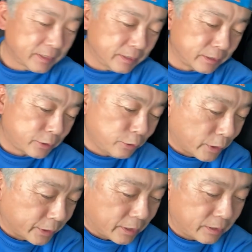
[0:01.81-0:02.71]
えー、今日
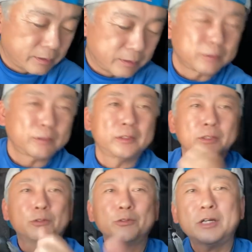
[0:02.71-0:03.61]
はね、
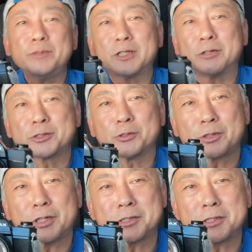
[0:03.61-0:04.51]
このカメラを紹
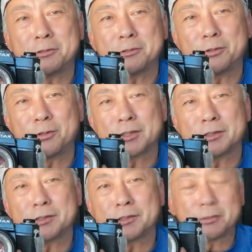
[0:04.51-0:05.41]
介していく動画な
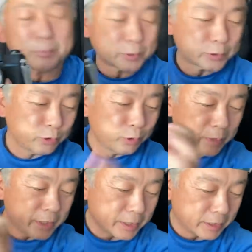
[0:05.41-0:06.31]
んですけども、その
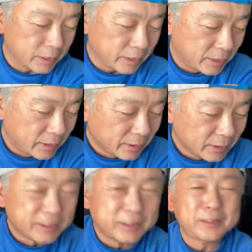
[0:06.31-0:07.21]
前に、
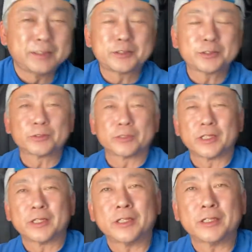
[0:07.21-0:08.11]
えー、ちょっと
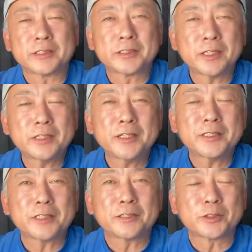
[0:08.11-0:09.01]
ね、えー、宣伝
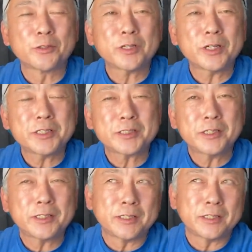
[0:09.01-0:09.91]
したいって、紹介した
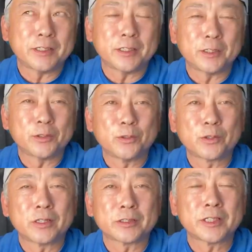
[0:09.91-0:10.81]
い、え動
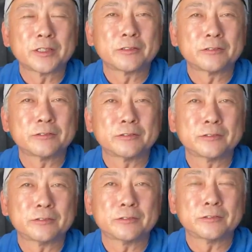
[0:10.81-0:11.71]
画、
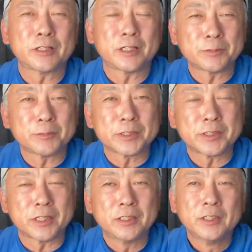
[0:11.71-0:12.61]
チャンネルがありまし
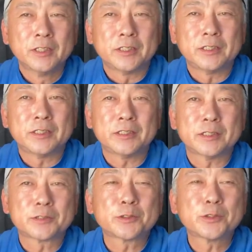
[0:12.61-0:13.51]
て、え
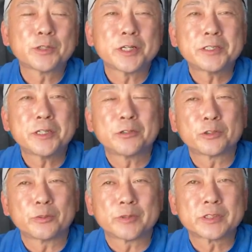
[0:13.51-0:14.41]
それを紹介していこう
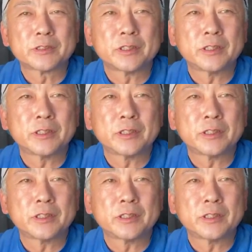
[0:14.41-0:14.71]
と思います。